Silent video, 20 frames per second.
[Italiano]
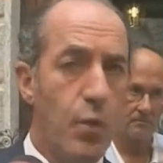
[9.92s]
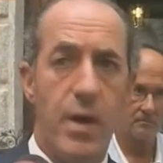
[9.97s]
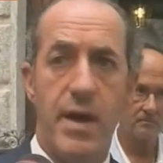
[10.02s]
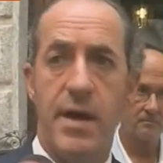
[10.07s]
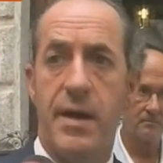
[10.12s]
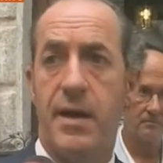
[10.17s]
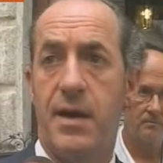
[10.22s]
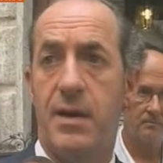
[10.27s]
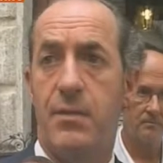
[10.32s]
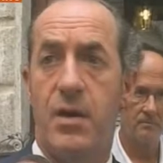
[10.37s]

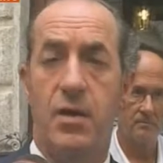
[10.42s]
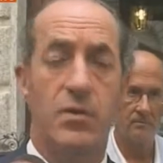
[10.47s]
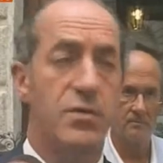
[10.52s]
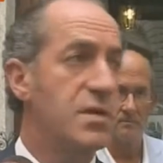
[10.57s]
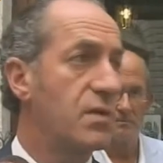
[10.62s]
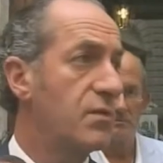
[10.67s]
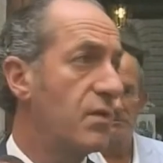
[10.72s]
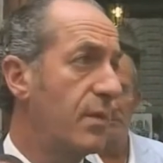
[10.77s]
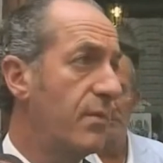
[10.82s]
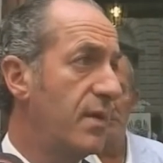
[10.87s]
guerre, ma non
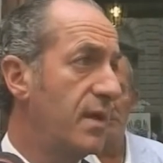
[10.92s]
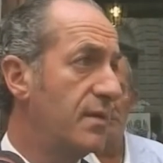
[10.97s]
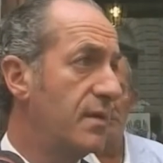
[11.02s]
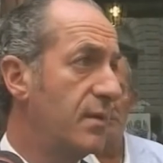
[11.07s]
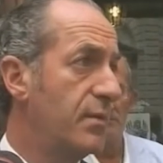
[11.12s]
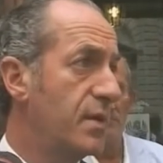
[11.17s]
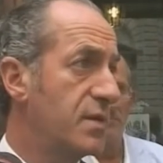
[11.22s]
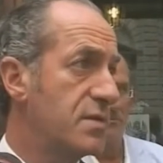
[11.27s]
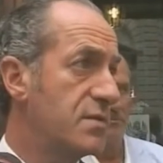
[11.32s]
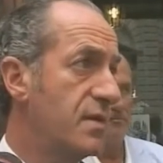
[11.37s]

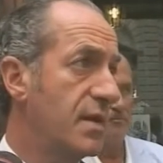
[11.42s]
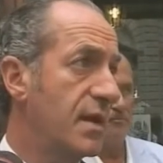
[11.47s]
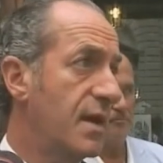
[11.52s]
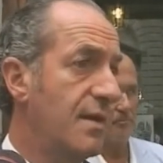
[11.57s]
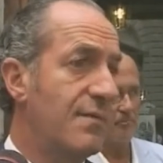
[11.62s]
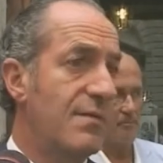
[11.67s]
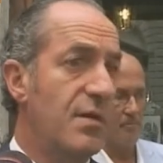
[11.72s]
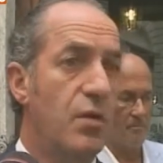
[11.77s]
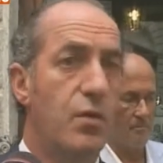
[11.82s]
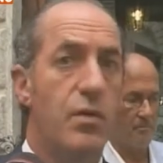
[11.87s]
sicuramente persone che
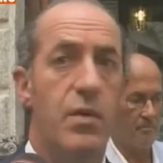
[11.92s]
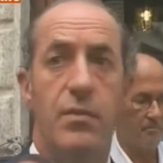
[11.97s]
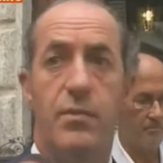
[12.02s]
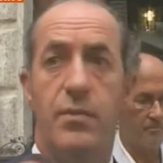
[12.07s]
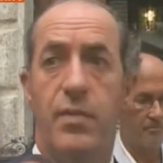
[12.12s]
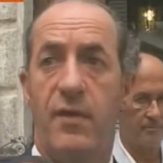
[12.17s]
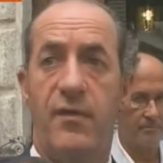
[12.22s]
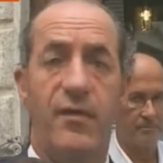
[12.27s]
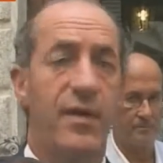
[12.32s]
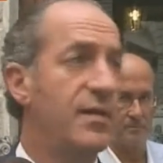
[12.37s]
arrivano qui
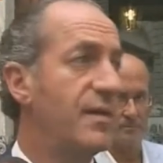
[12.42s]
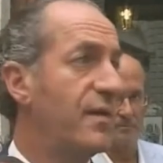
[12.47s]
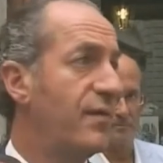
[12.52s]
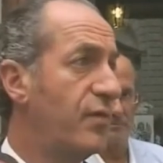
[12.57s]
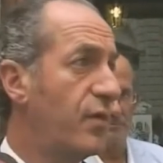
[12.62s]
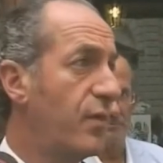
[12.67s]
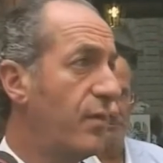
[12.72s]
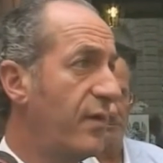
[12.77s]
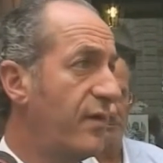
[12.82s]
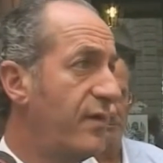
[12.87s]
in perfetta
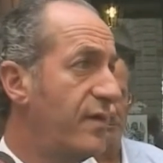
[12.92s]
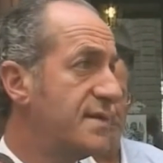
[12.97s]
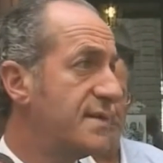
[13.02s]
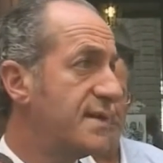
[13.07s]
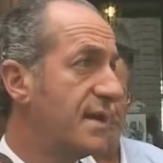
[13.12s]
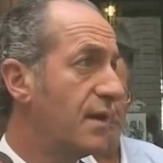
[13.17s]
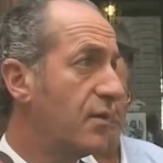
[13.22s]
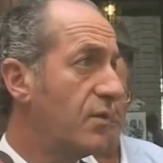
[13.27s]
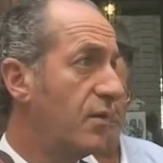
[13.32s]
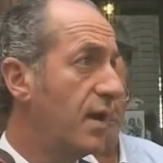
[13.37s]
forma
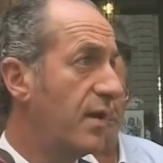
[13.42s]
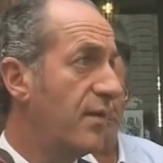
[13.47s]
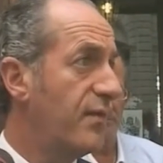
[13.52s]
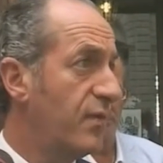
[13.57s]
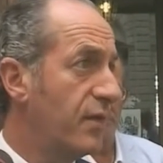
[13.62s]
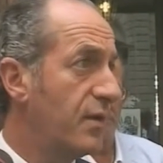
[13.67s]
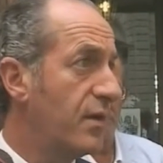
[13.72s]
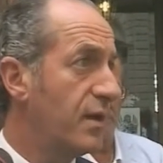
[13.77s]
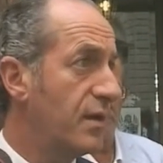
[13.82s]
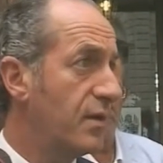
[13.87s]
fisica con
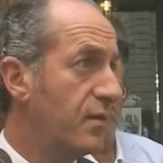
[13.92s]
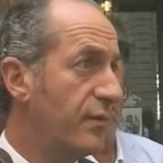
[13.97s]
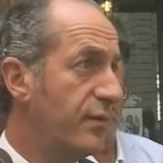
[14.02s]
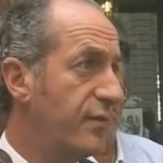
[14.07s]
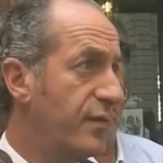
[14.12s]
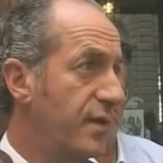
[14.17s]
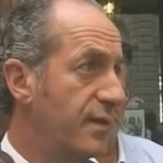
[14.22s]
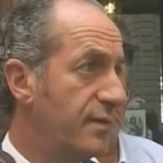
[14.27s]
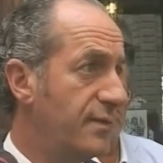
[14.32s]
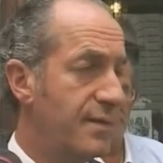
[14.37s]
l'iPhone e le
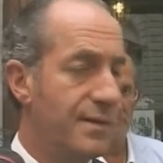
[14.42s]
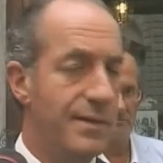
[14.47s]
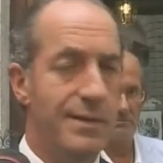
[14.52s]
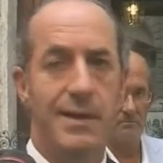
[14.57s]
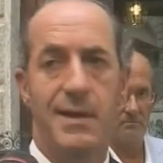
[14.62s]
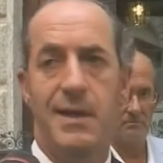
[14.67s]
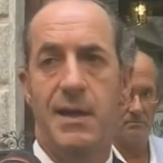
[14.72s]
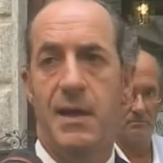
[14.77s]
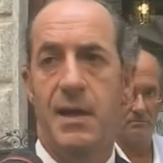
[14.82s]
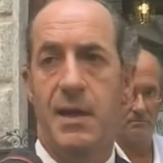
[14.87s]
cuffiette.
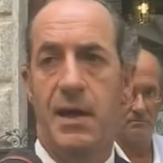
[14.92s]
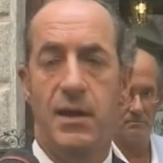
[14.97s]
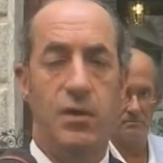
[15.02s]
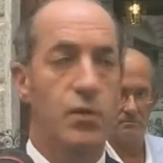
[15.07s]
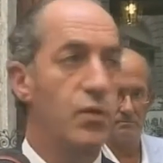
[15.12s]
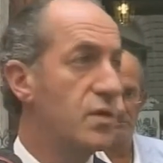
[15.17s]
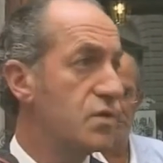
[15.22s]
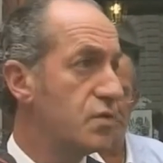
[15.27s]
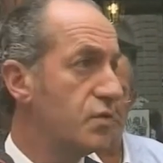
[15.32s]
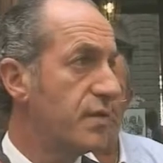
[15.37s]
E
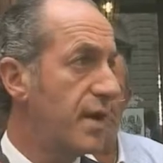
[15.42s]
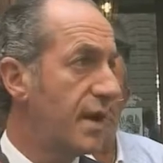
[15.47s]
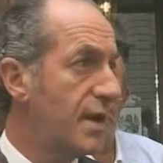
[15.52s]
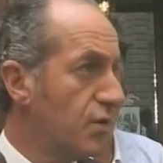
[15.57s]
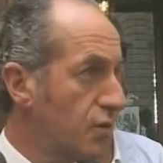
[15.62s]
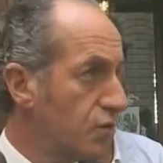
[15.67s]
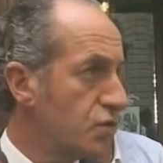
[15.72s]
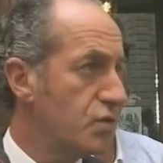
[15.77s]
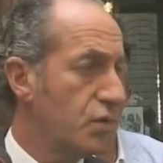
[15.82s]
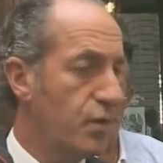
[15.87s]
due su tre
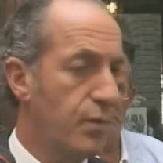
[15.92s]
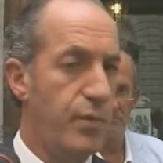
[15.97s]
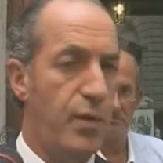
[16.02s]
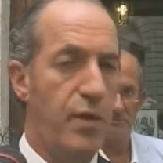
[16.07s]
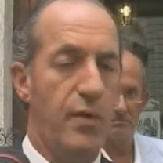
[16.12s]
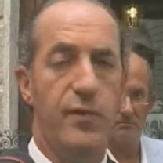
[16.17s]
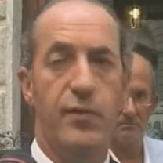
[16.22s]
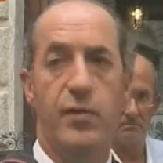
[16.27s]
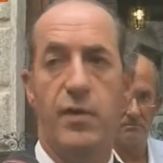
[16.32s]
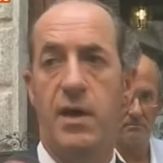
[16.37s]
non sono
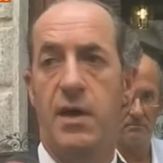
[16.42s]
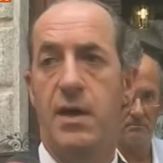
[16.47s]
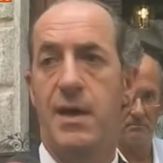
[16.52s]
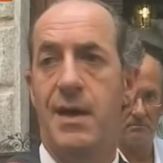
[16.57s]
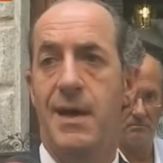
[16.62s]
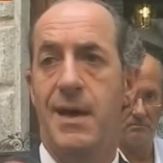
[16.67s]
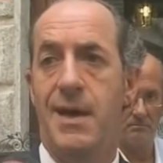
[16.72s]
profughi.